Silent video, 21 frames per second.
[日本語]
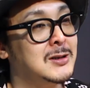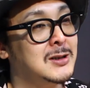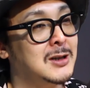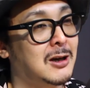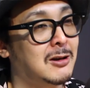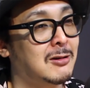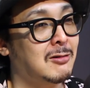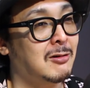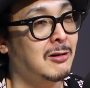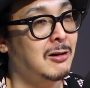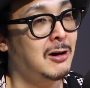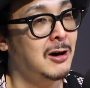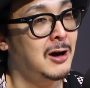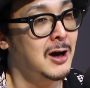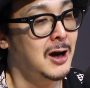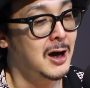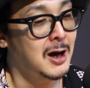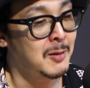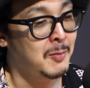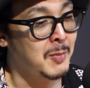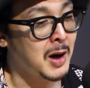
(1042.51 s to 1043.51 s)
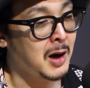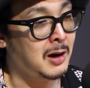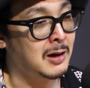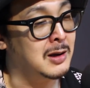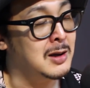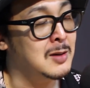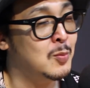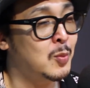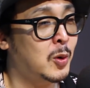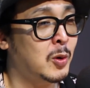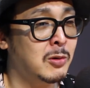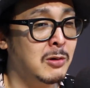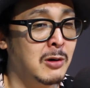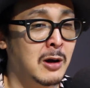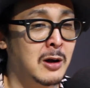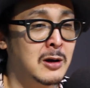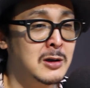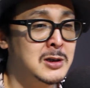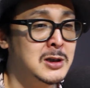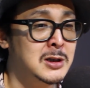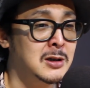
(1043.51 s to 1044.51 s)
すけど、まあ陰謀の
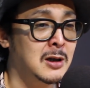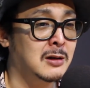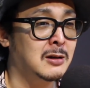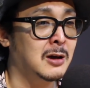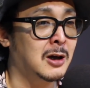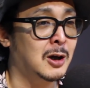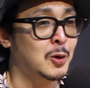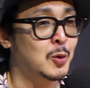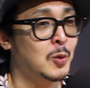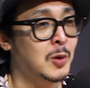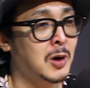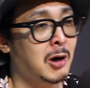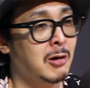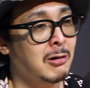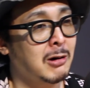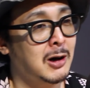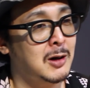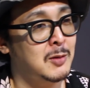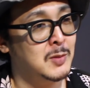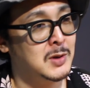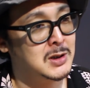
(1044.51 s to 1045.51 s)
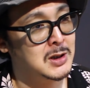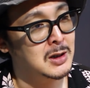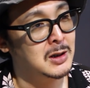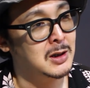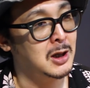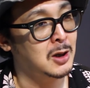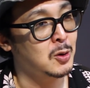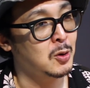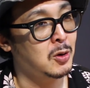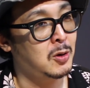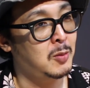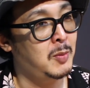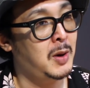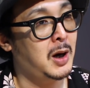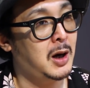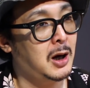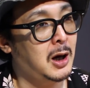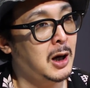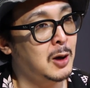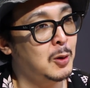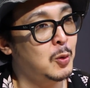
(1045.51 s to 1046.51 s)
話になったかどうかは分かりませんけど、まあ、
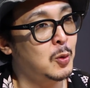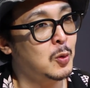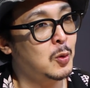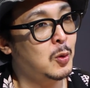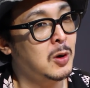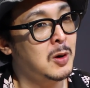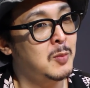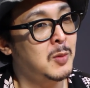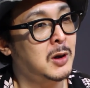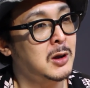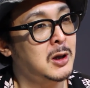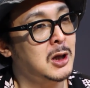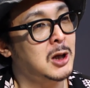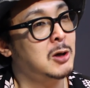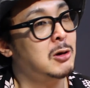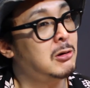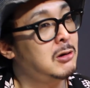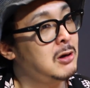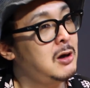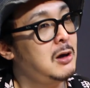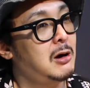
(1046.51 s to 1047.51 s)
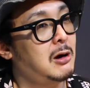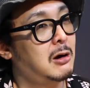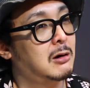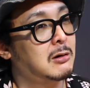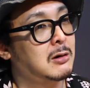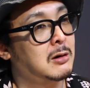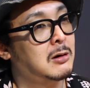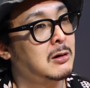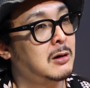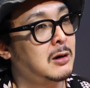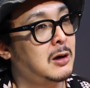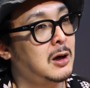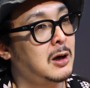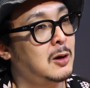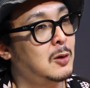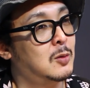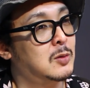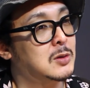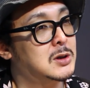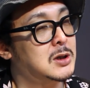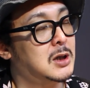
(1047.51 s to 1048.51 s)
あのこれまでにはね発見
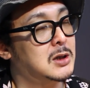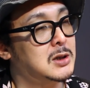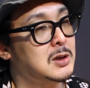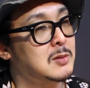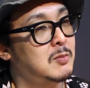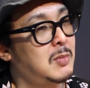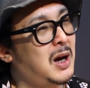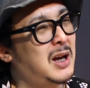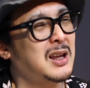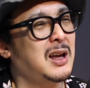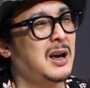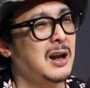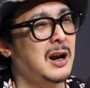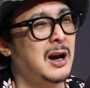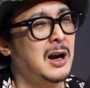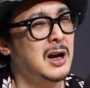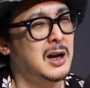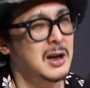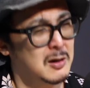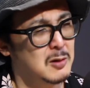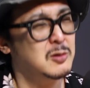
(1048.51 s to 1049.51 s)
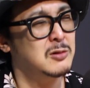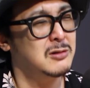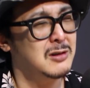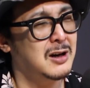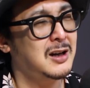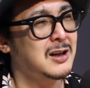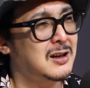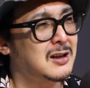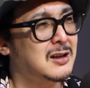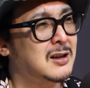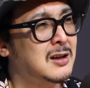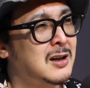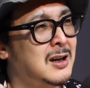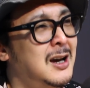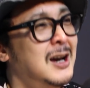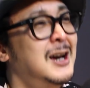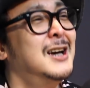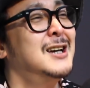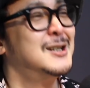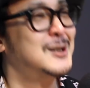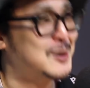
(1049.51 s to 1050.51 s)
ロシア人まあだから、修善寺に埋まっ
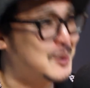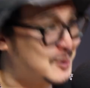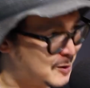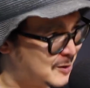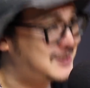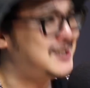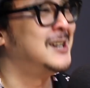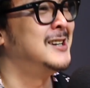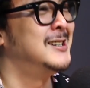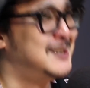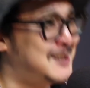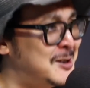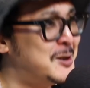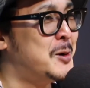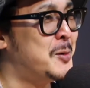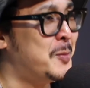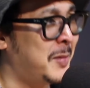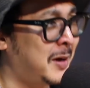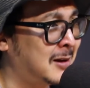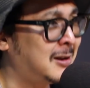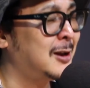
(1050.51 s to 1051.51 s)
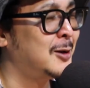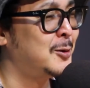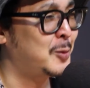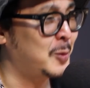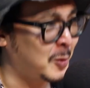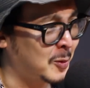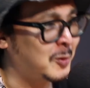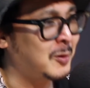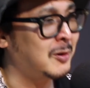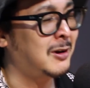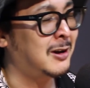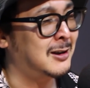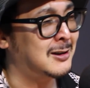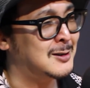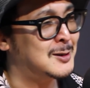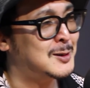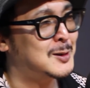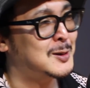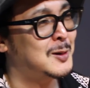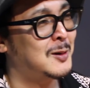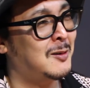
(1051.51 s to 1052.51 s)
てるぞと修善寺に埋まってるってことなんで
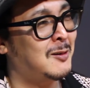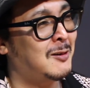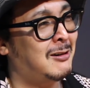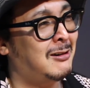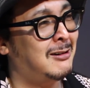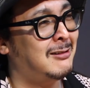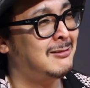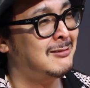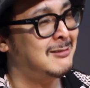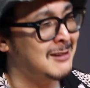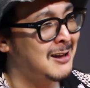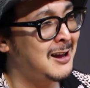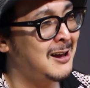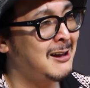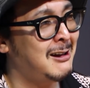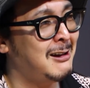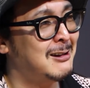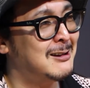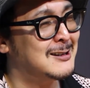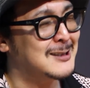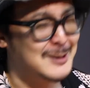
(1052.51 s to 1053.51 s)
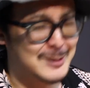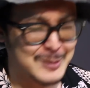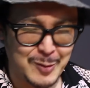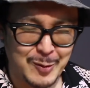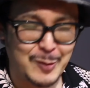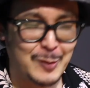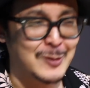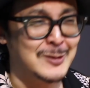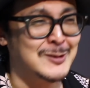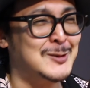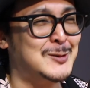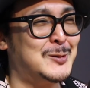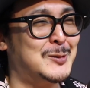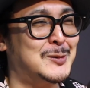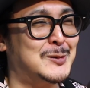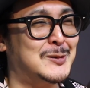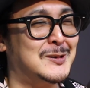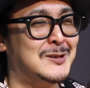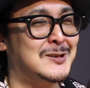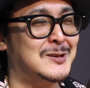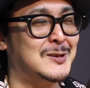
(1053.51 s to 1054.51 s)
すよ1兆円ぐらいが、ね、そうそうそ
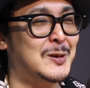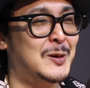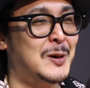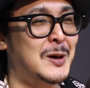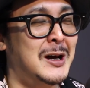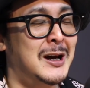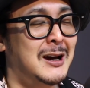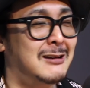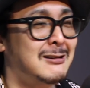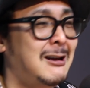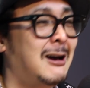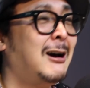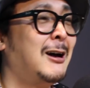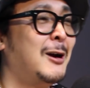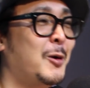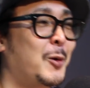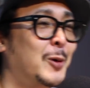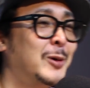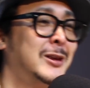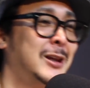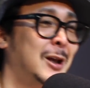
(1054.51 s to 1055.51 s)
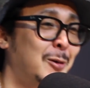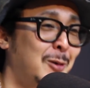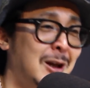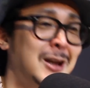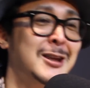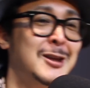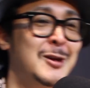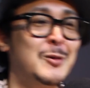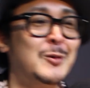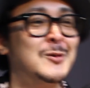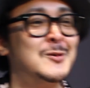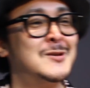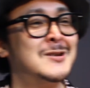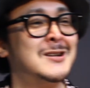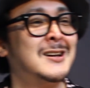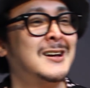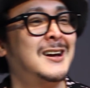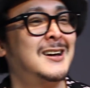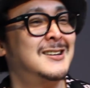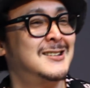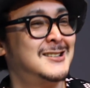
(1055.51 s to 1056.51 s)
うそうだから掘ってくれってことじゃ
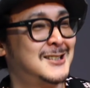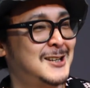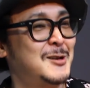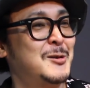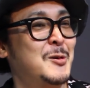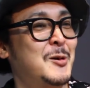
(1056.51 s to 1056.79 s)
ないですけど、